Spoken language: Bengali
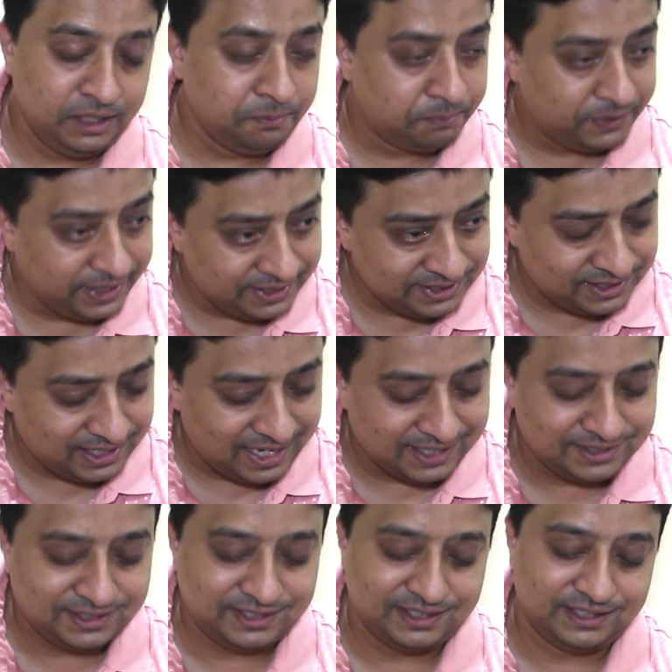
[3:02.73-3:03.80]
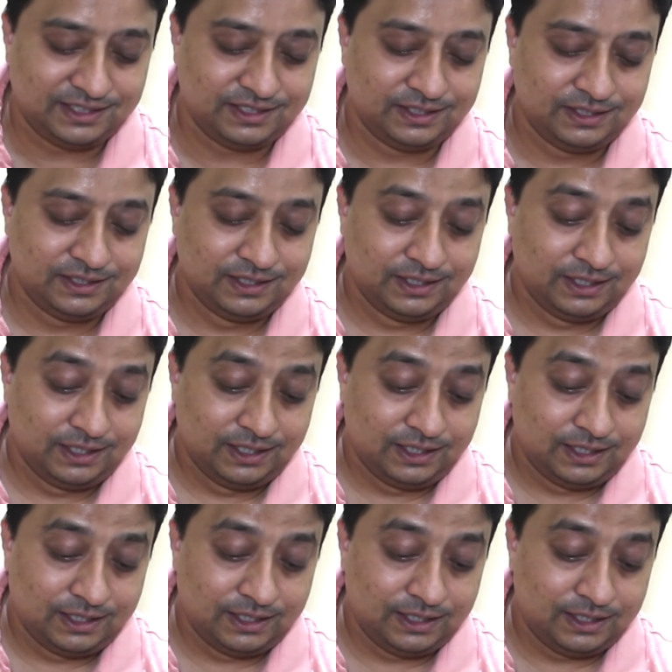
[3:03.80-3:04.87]
নিন ব্রেস্ট ক্যান্সার
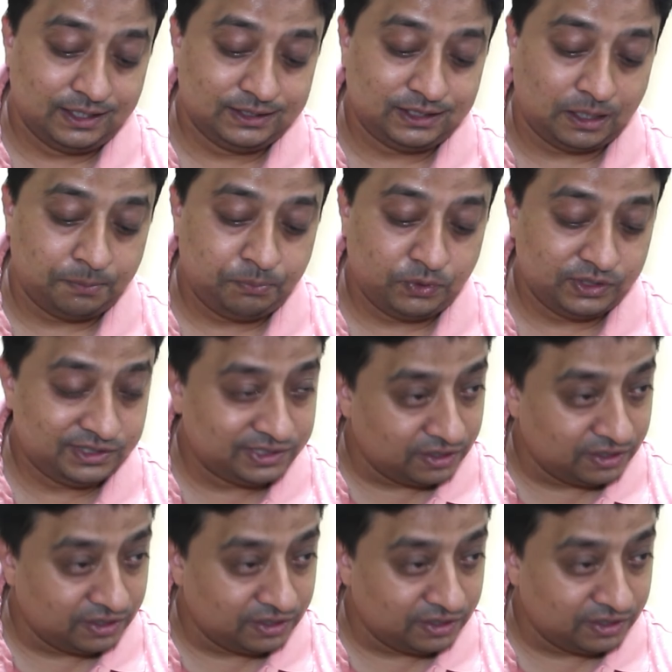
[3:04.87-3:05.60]
তারপর